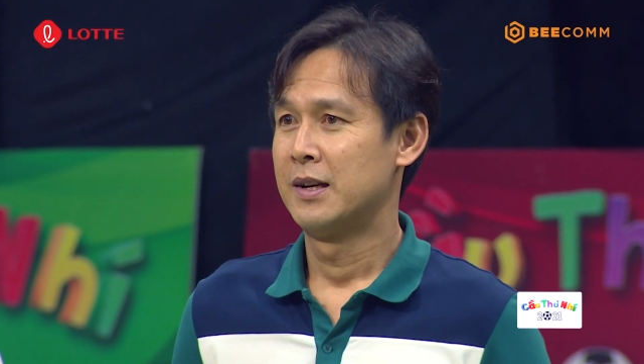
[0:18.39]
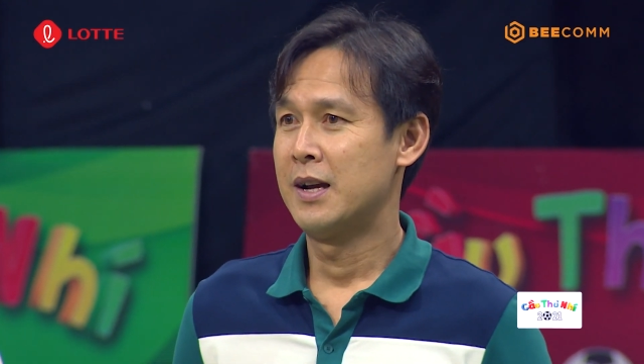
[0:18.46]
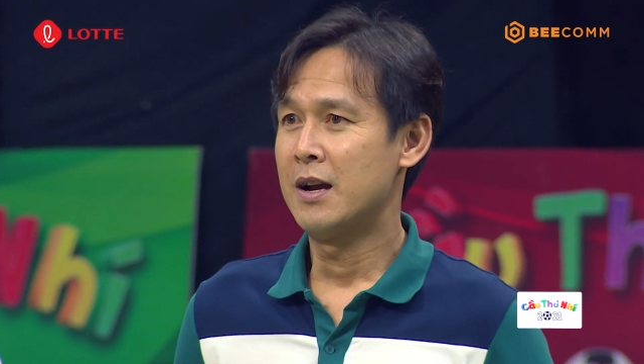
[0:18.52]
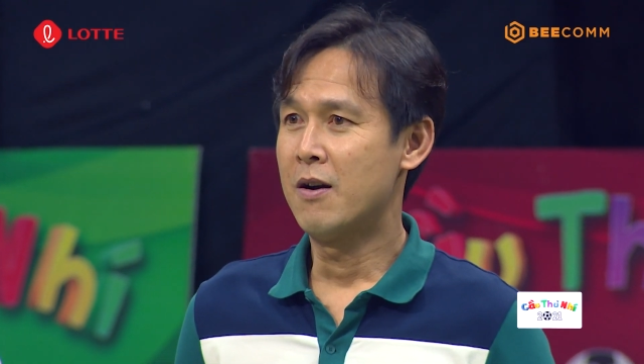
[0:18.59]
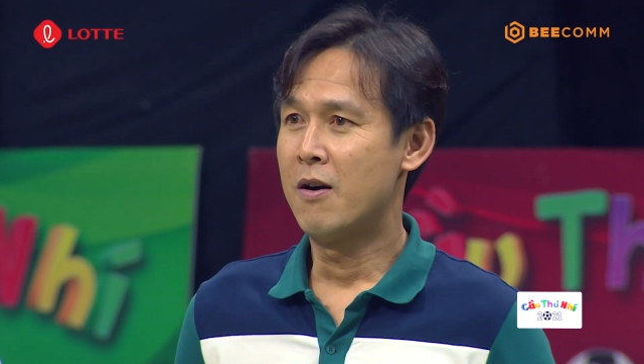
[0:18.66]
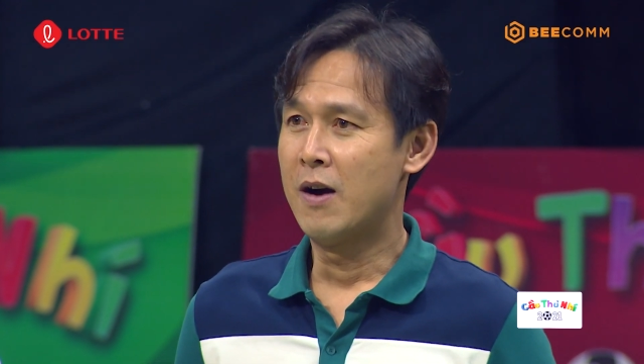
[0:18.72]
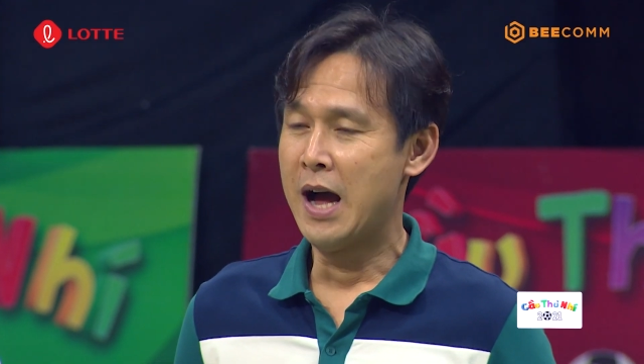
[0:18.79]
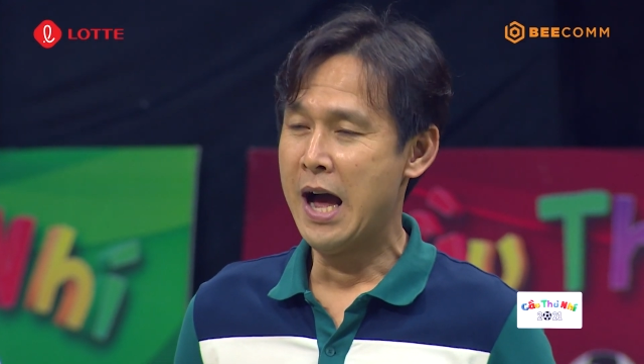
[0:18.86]
các
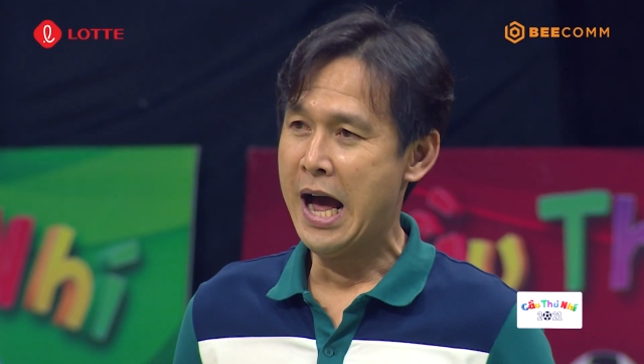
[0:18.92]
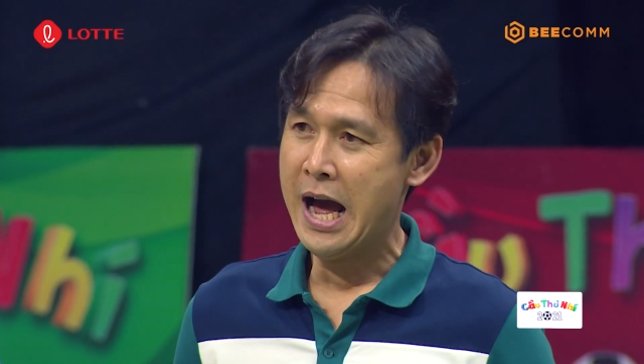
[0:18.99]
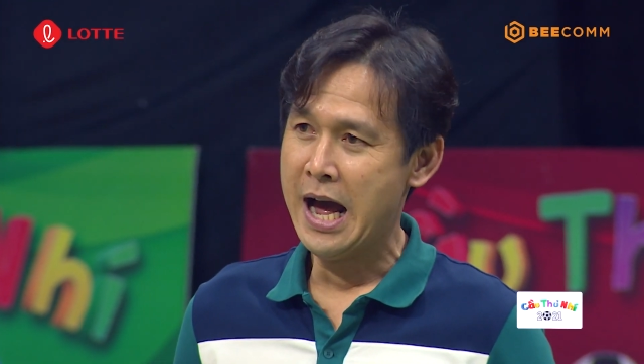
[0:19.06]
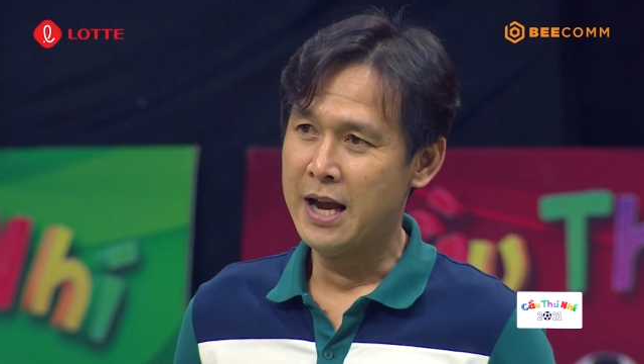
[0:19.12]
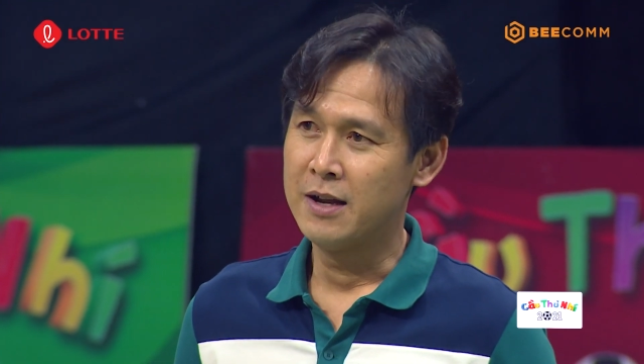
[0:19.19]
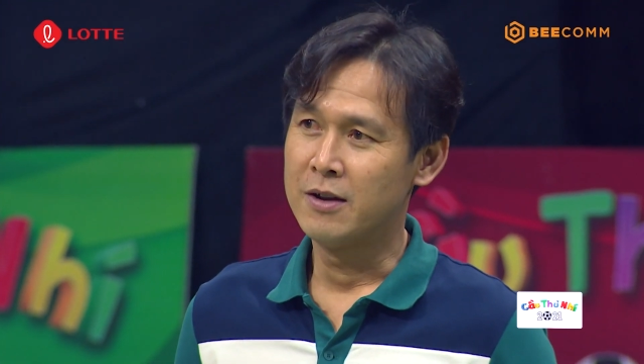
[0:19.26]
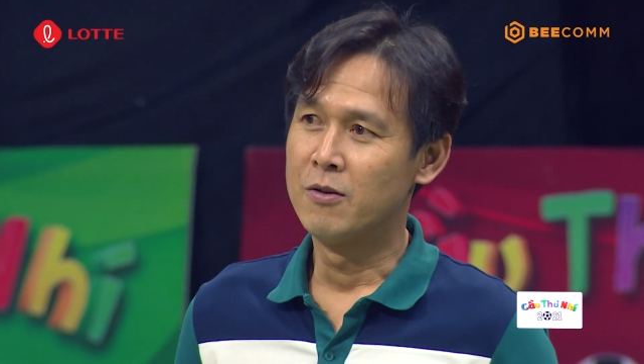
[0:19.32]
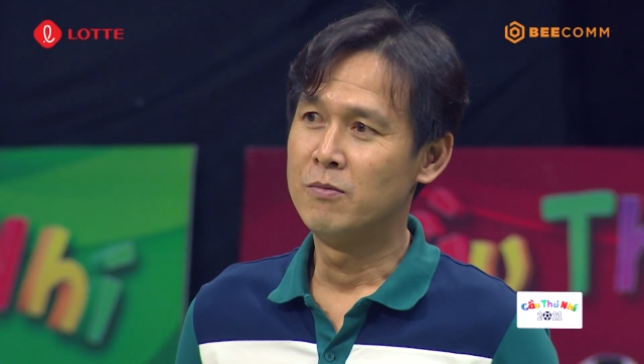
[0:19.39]
con
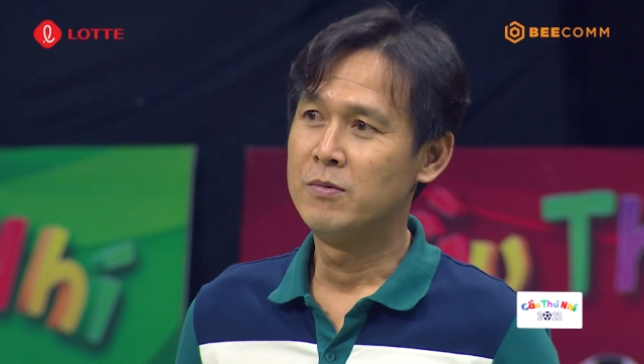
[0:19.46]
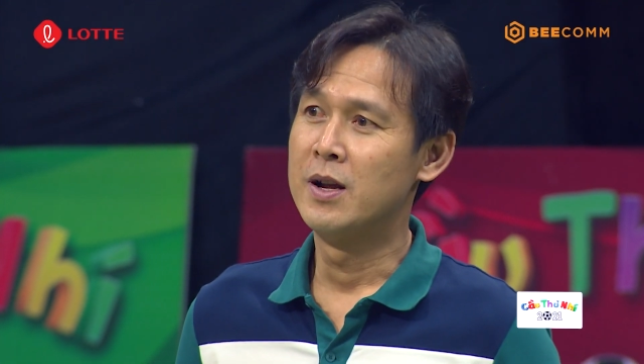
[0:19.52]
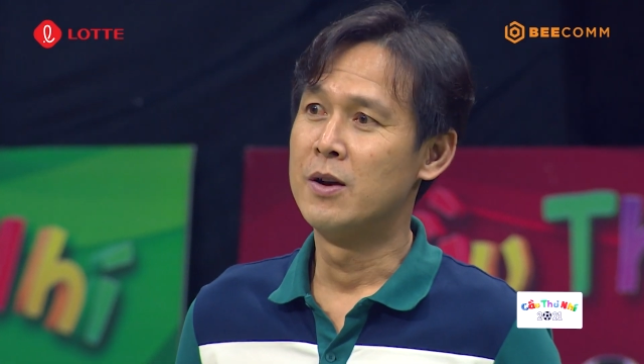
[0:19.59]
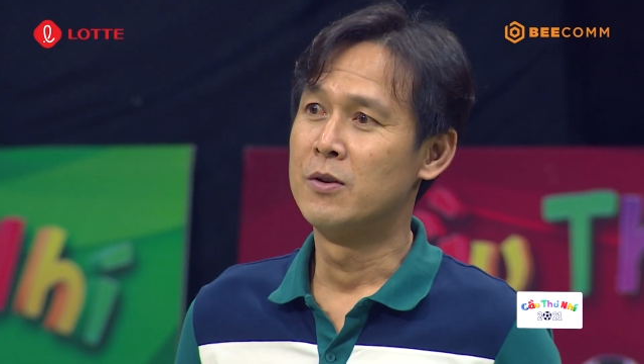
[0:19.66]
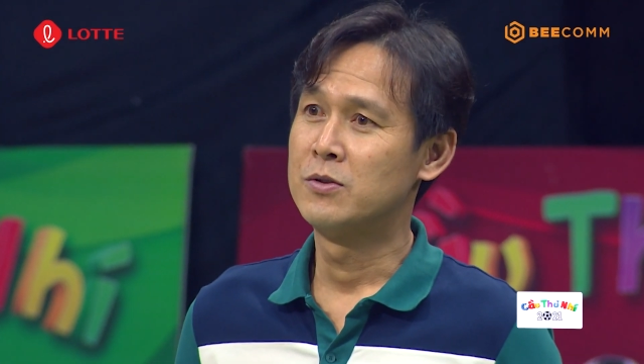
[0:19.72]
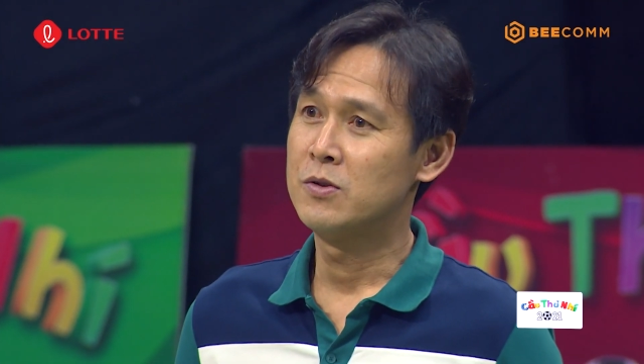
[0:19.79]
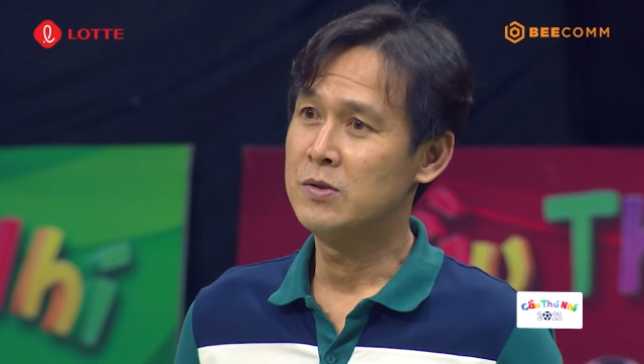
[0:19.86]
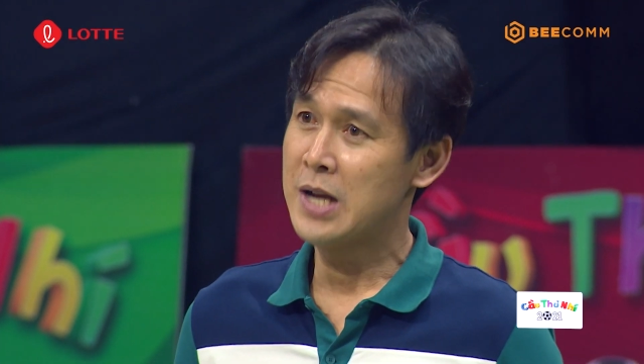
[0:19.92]
ai cũng
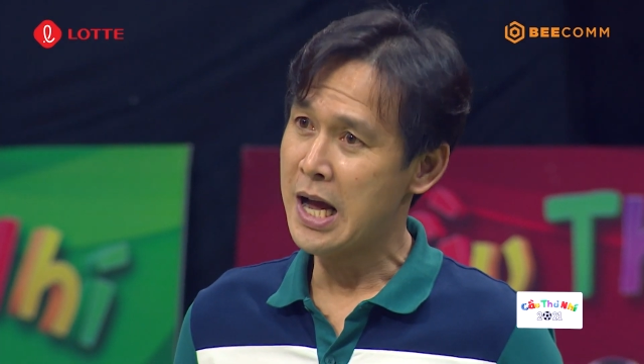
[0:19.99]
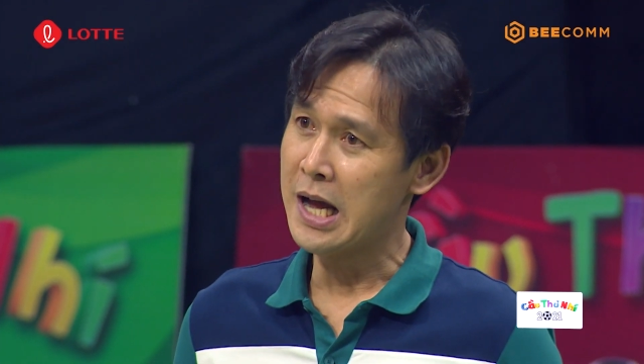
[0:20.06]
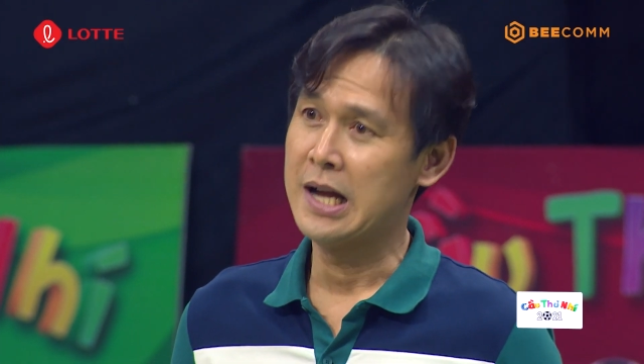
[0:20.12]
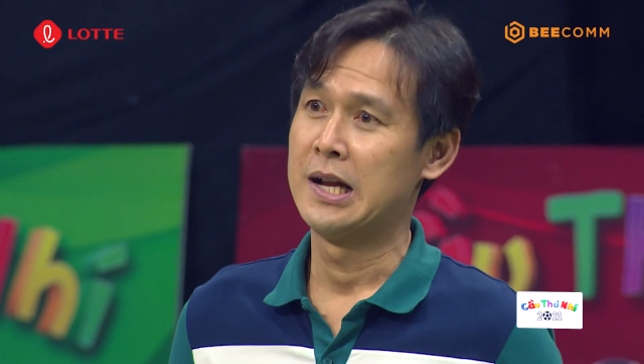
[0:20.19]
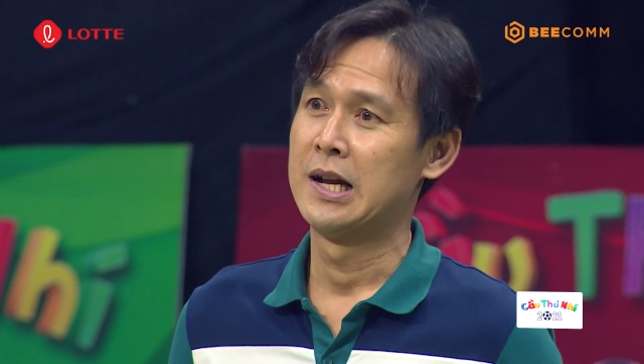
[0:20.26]
đều xuất sắc